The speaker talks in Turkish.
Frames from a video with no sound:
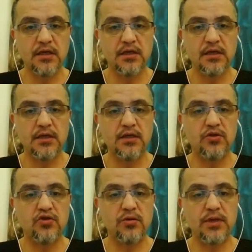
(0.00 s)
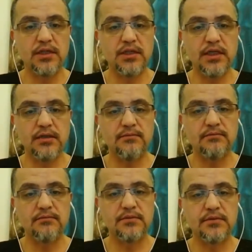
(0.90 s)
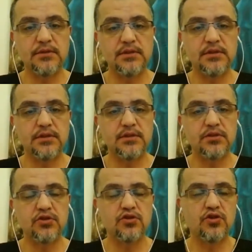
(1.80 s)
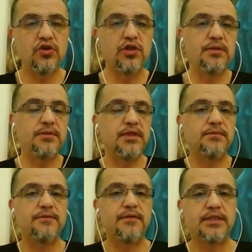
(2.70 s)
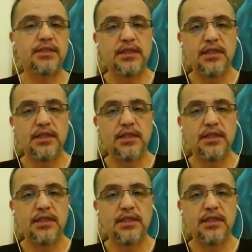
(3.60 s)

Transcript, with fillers: E, romanda e, şöyle bir yapı var.